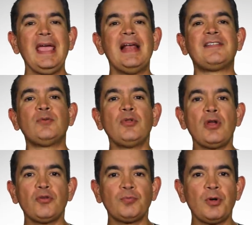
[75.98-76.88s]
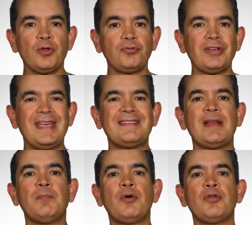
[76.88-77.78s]
El segundo de los modos es
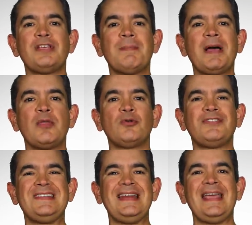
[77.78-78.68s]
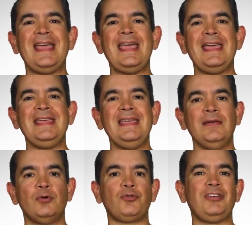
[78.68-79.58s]
el modo llamado Cine
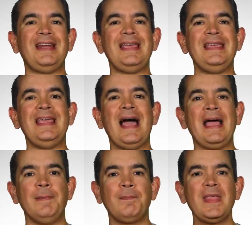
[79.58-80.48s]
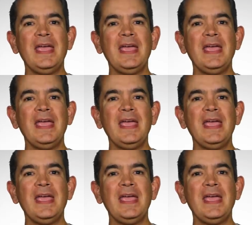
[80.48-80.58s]
EI o Cine EI.